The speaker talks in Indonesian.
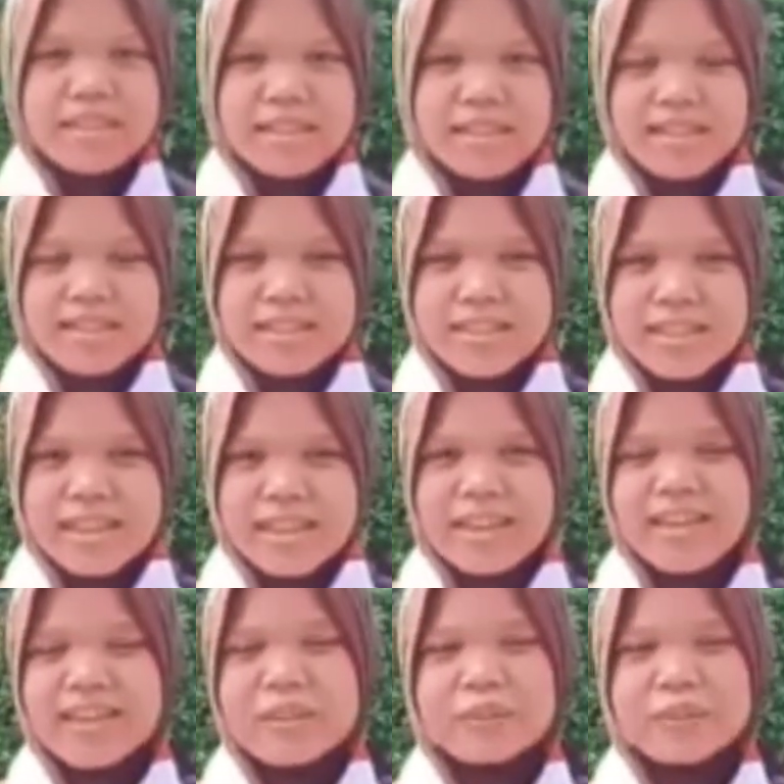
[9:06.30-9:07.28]
Saran
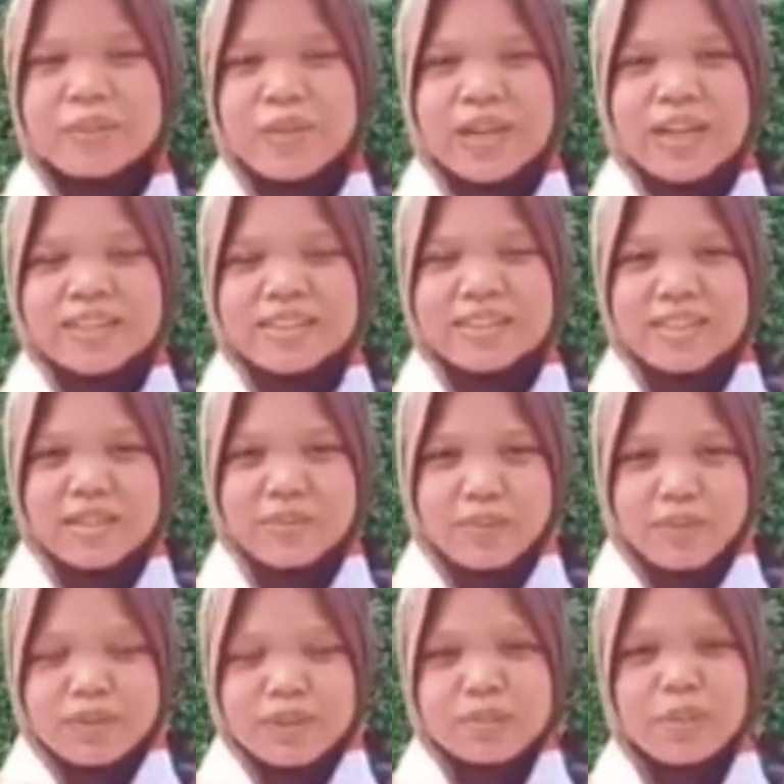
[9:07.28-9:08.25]
saya untuk hal
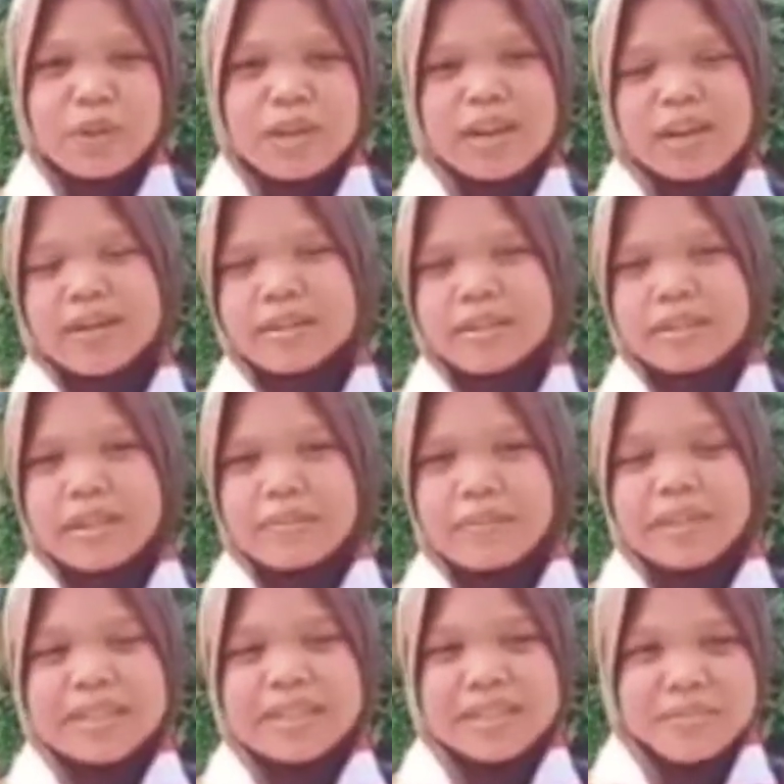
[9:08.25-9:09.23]
tersebut semoga
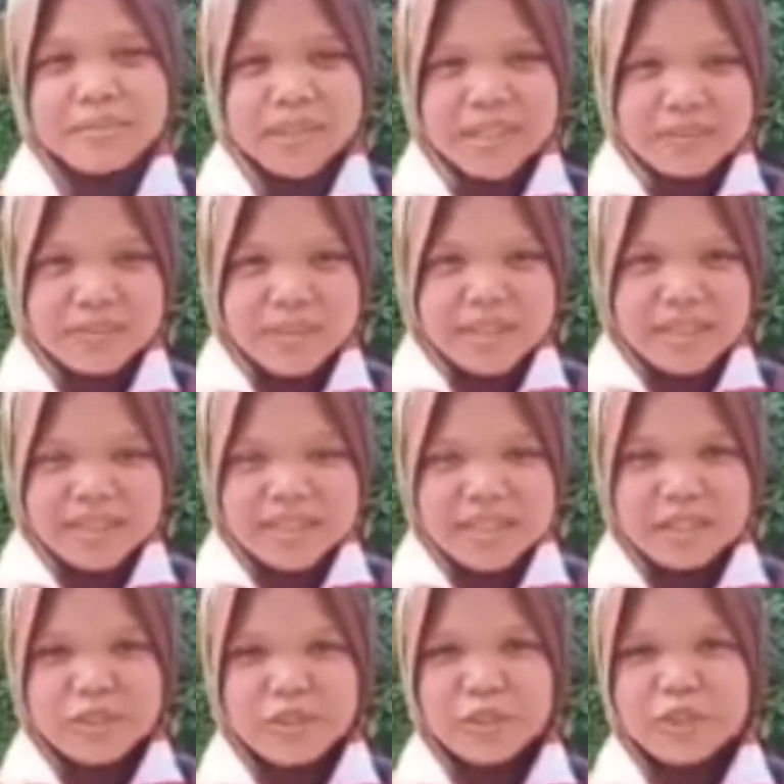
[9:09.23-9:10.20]
dapat
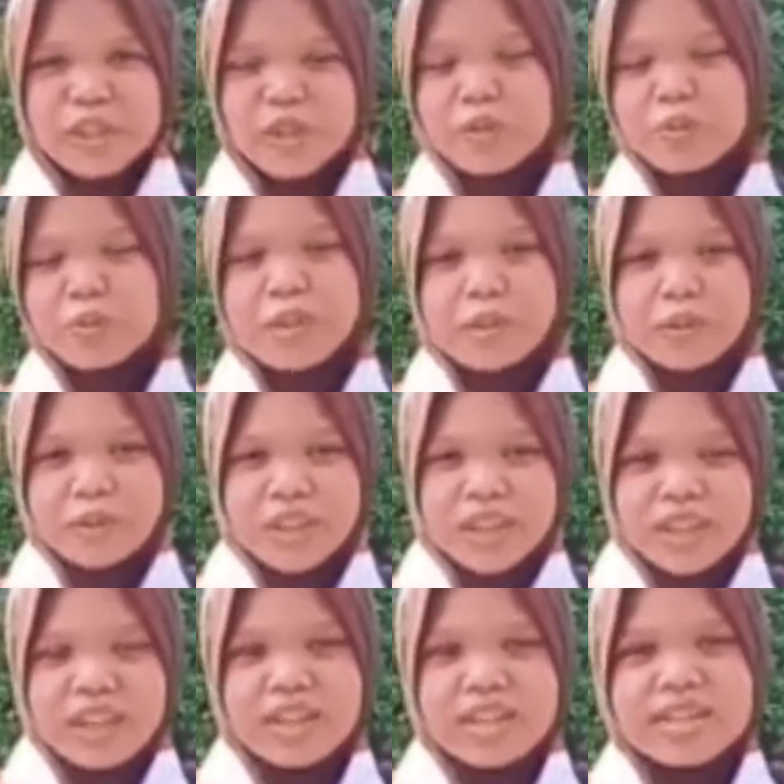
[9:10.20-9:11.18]
diminimalisir untuk tahun
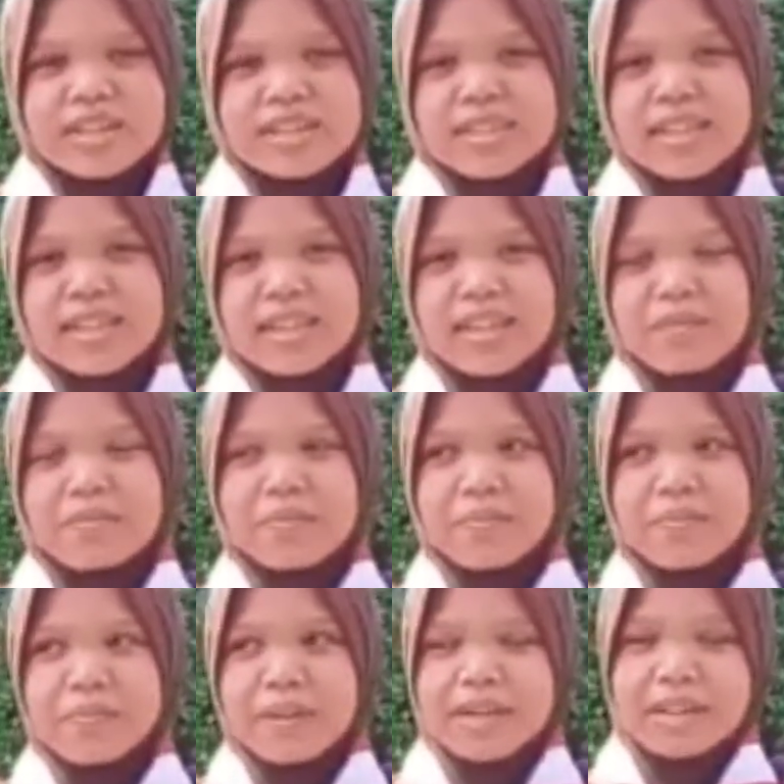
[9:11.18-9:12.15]
berikutnya sehingga
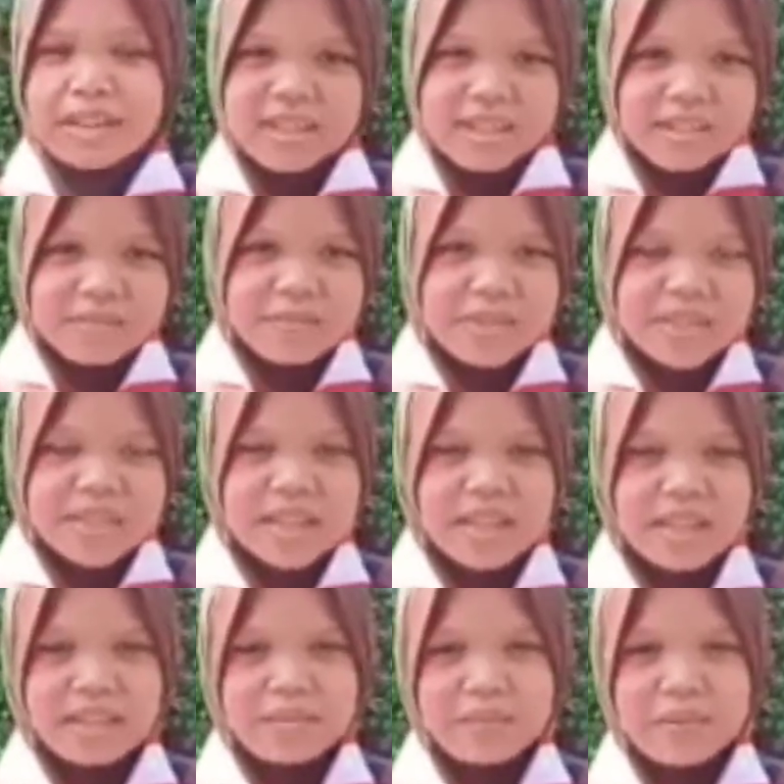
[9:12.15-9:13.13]
prakerin
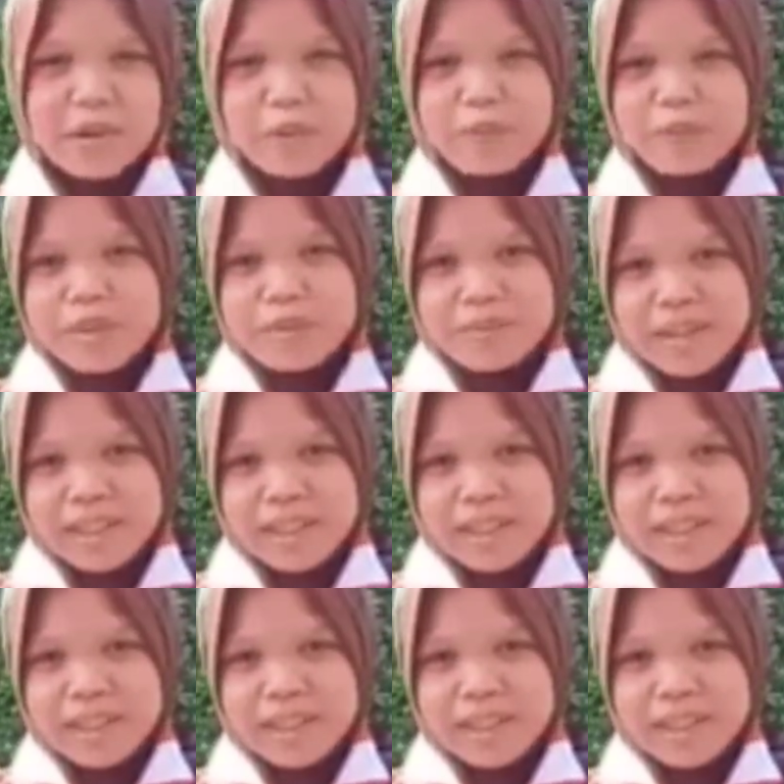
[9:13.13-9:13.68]
bisa lebih optimal.